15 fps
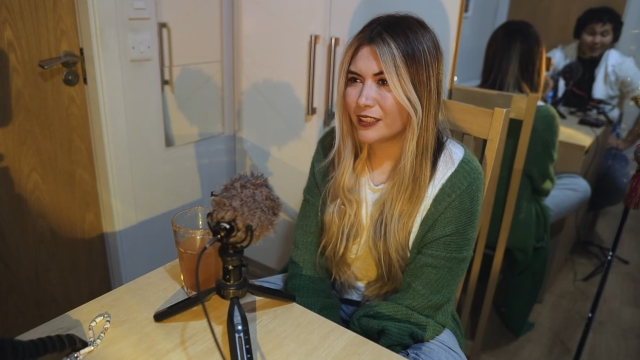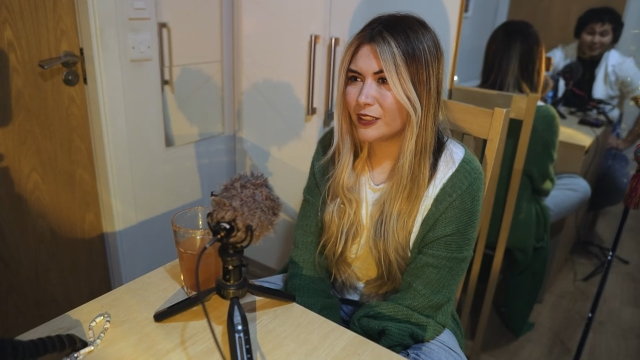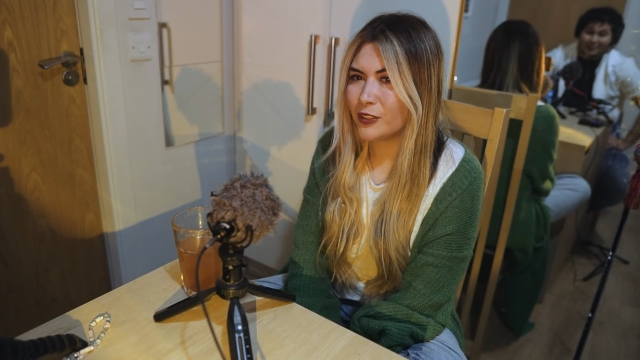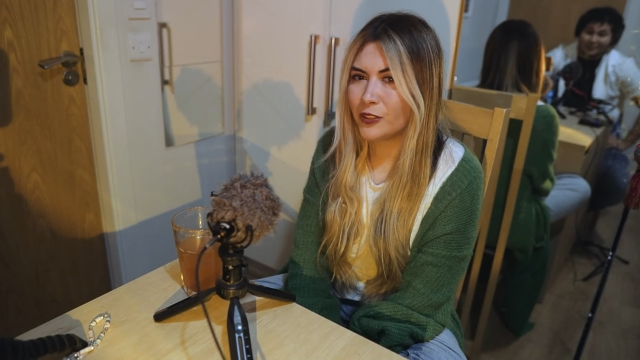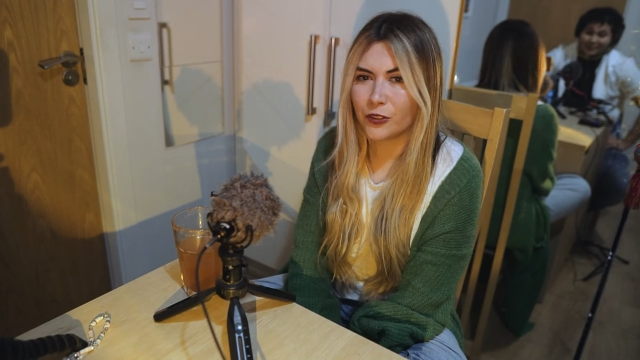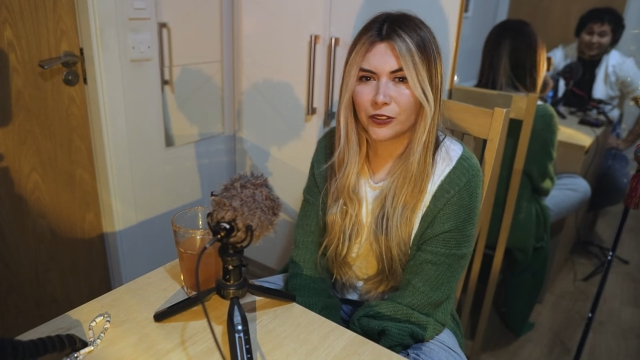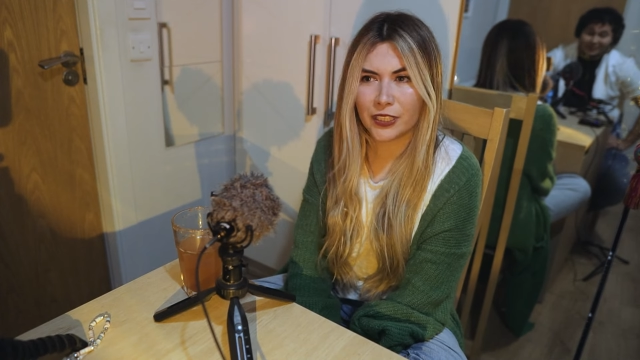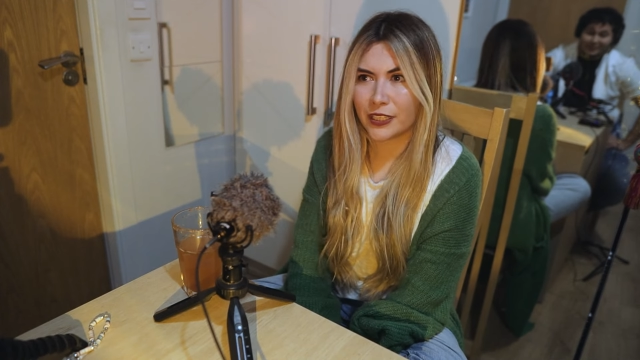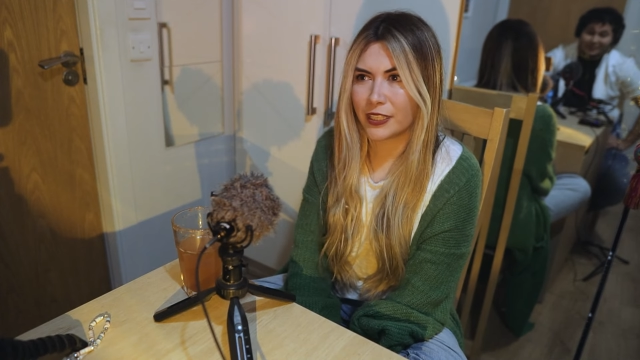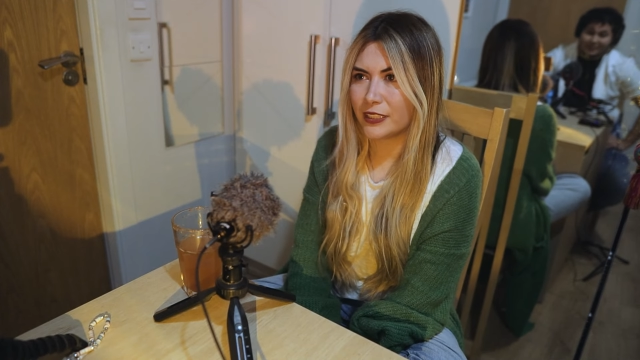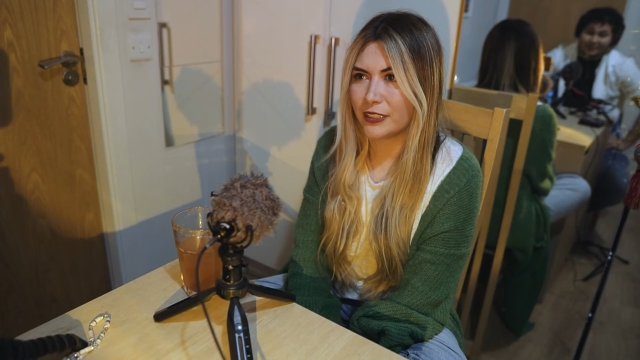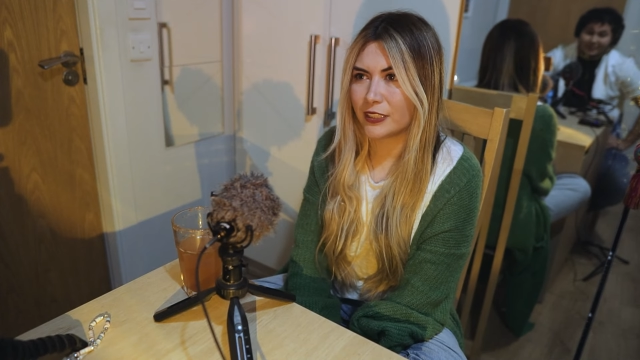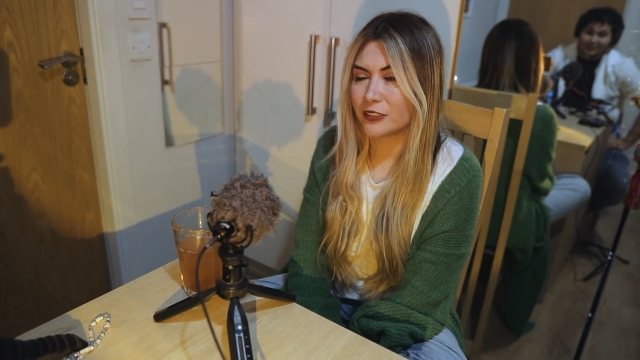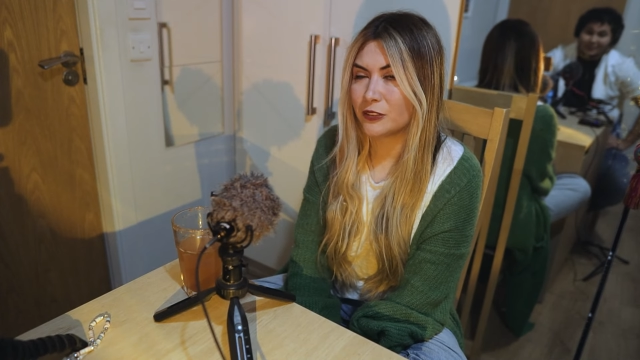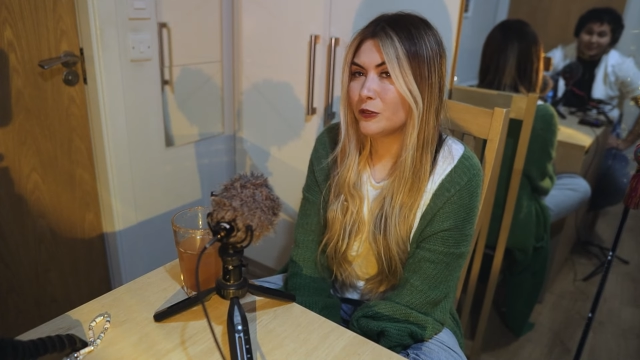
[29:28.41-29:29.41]
no te
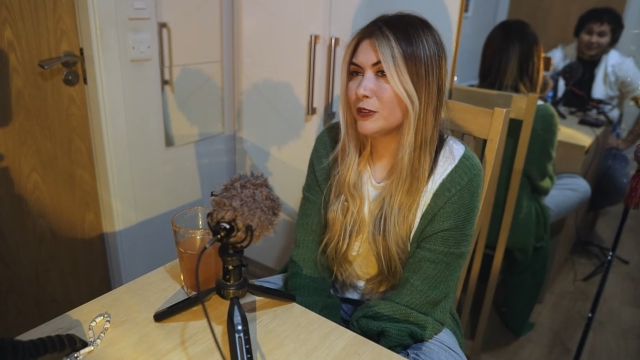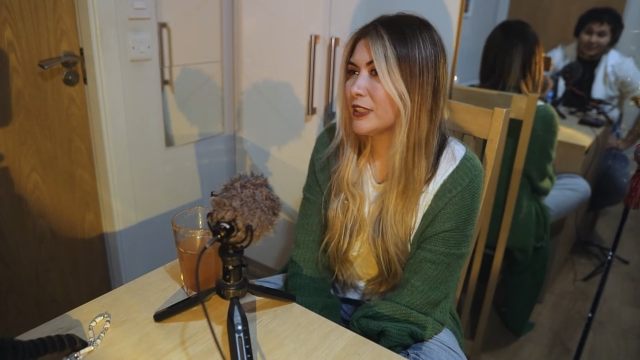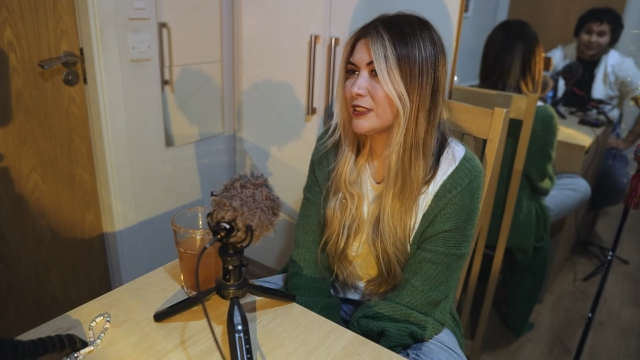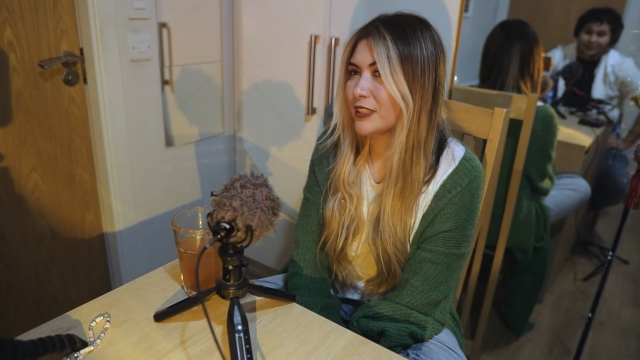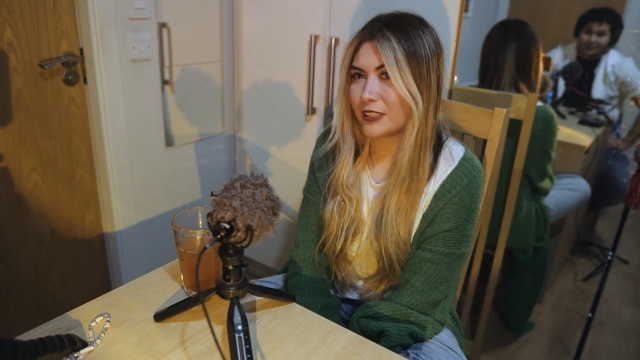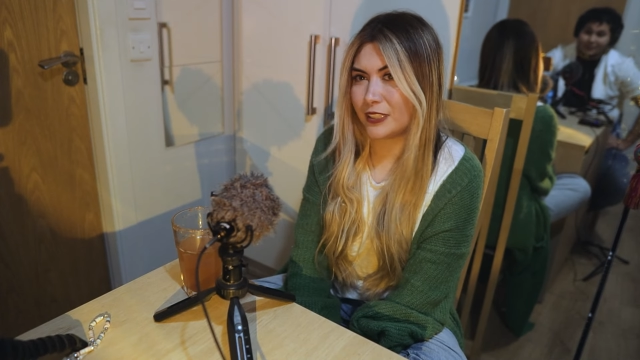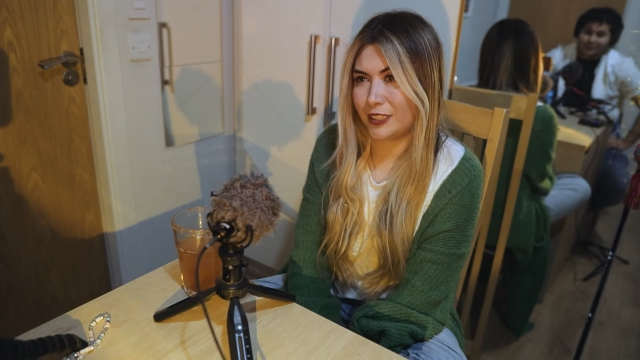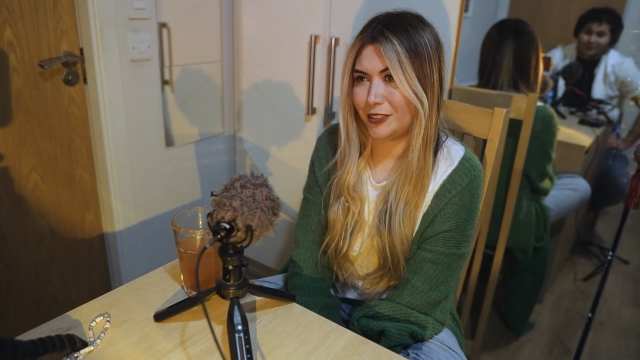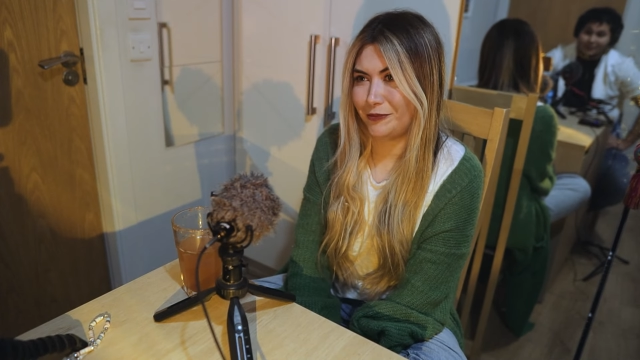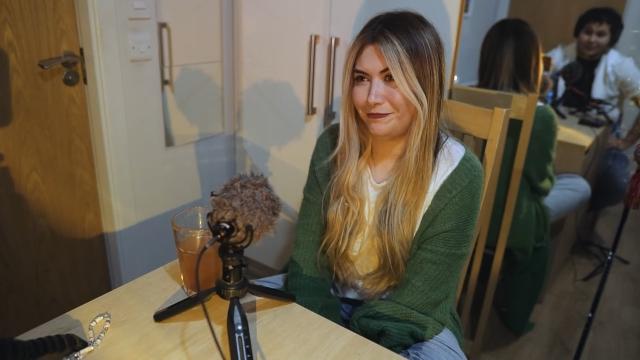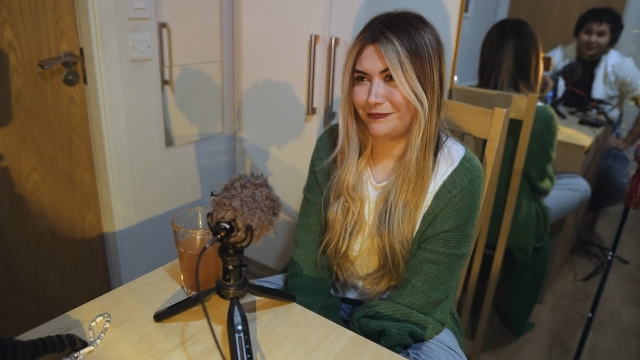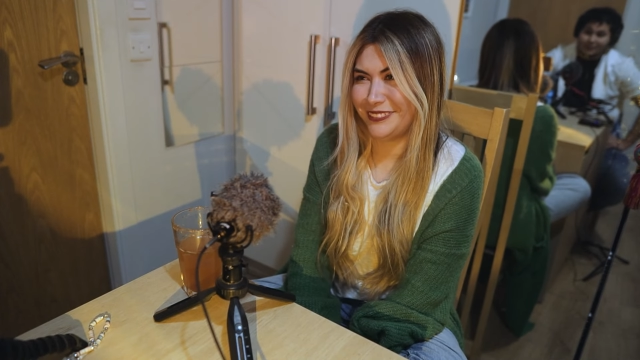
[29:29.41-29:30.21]
rindas, nunca se rindas